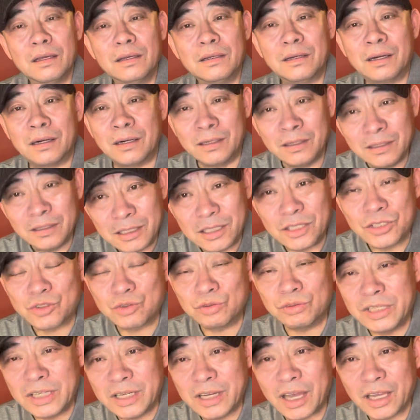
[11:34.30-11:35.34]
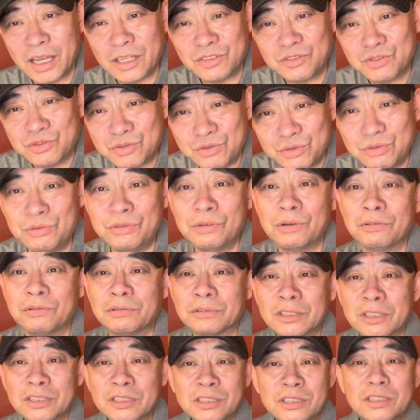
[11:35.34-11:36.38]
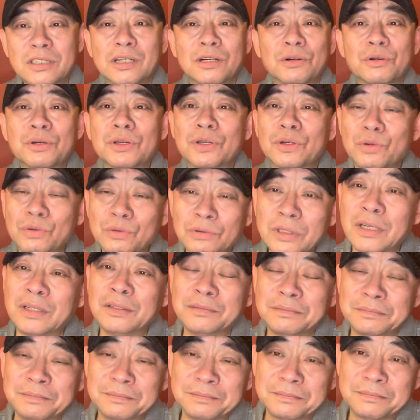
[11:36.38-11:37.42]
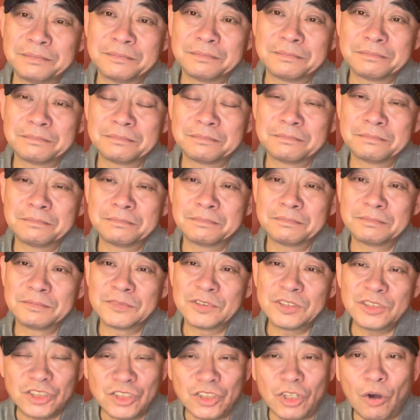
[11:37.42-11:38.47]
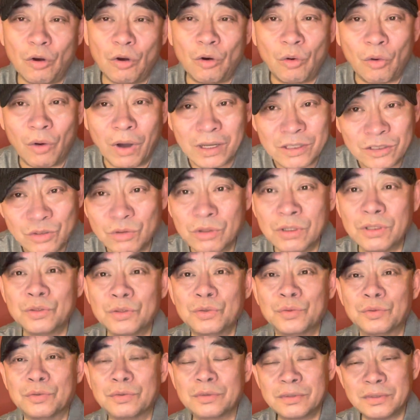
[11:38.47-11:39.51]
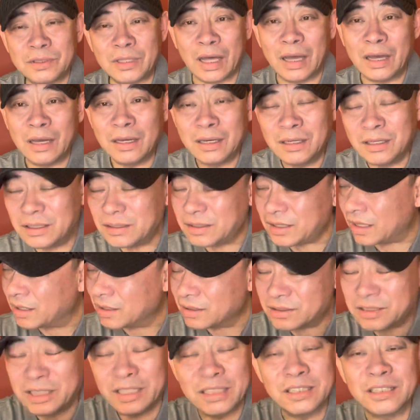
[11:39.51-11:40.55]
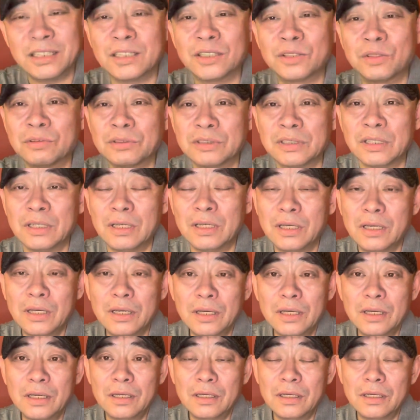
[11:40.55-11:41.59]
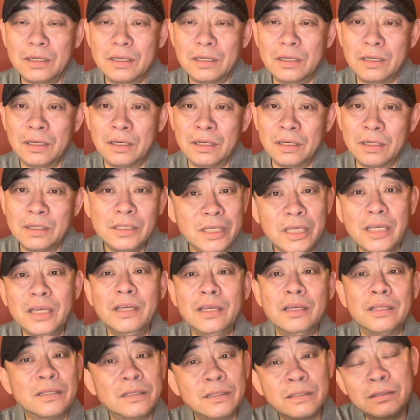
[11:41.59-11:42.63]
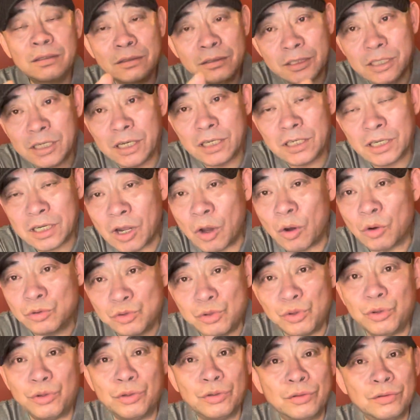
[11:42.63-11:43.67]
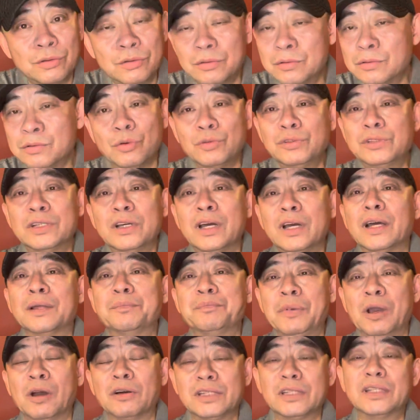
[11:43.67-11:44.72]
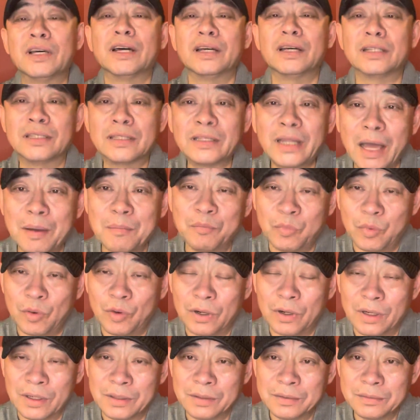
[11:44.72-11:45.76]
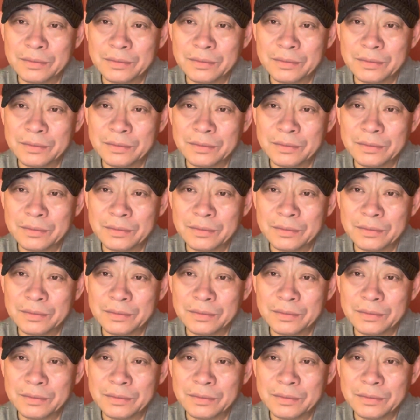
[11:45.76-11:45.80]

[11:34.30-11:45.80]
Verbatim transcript: 而艺术应该具有的社会功能。教化作用等等这些个东西，嗯，一这个老剧都已经很表现的很淡薄了。